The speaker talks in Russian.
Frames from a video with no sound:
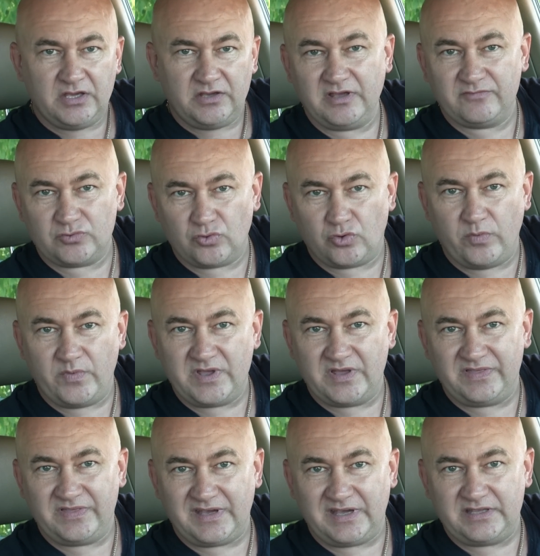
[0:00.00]
И вдруг у
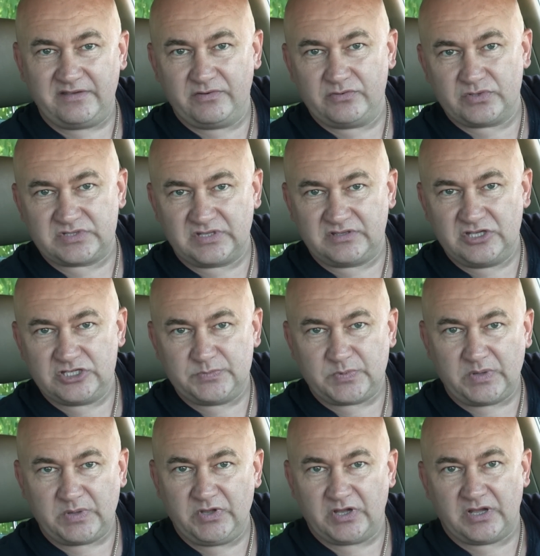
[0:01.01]
меня на 90 тысяч
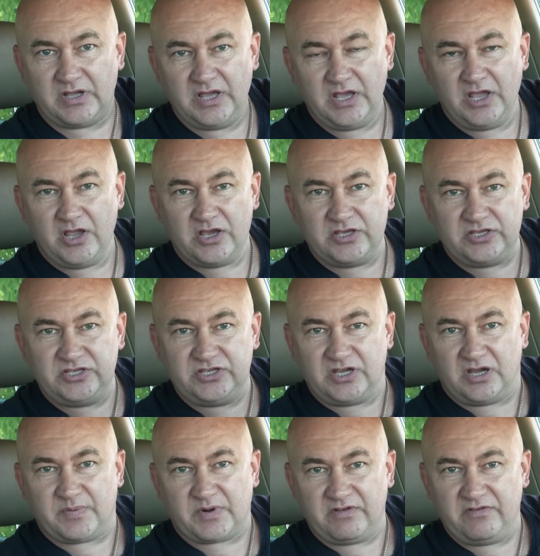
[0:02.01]
пробега
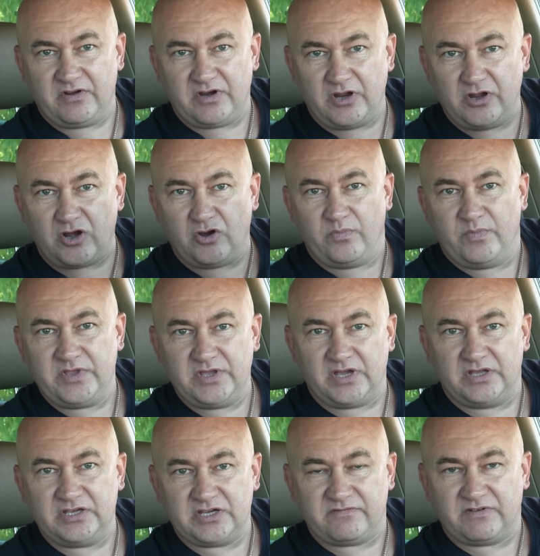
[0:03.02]
я проверяю, а у
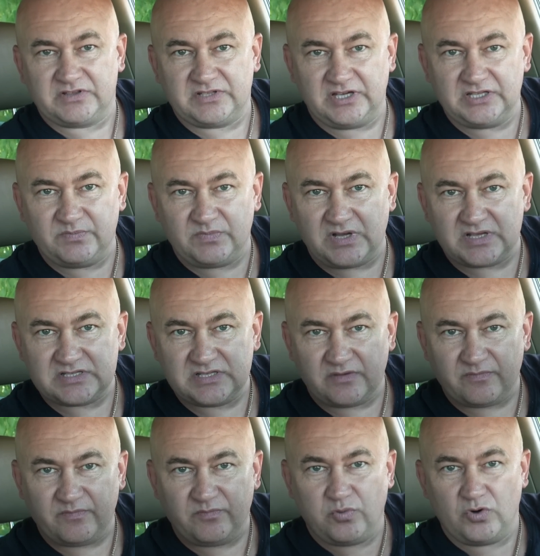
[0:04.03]
меня не хватает
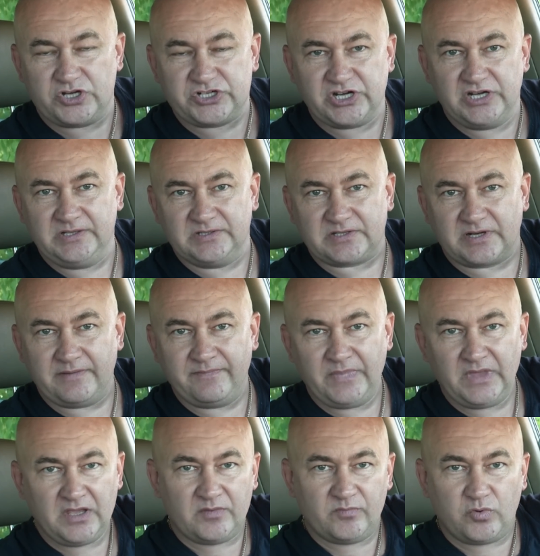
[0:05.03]
масла больше литра.
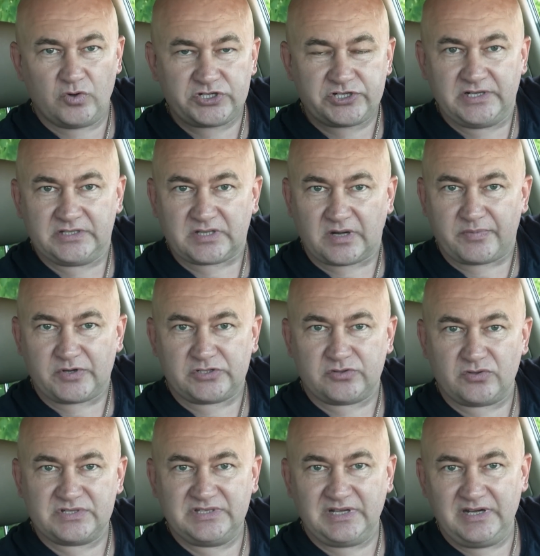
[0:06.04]
Больше литра
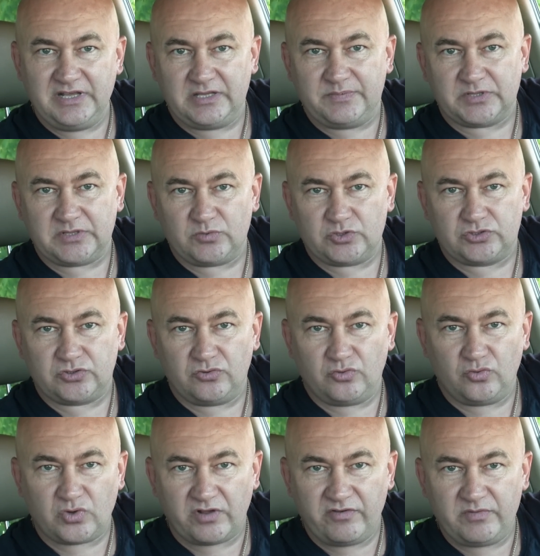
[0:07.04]
пришлось долить, потому что
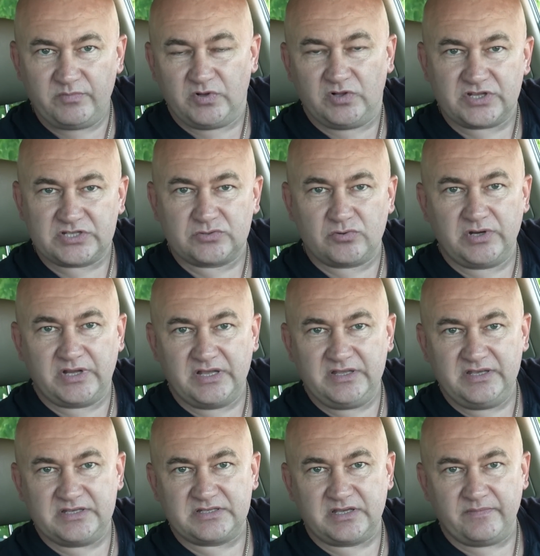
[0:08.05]
уровень был настолько
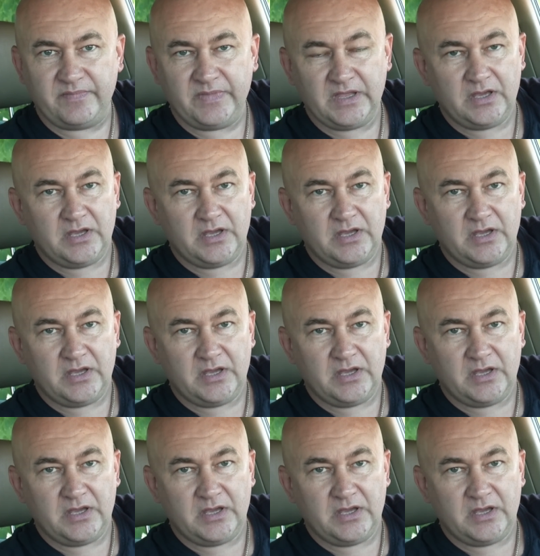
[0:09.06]
низким.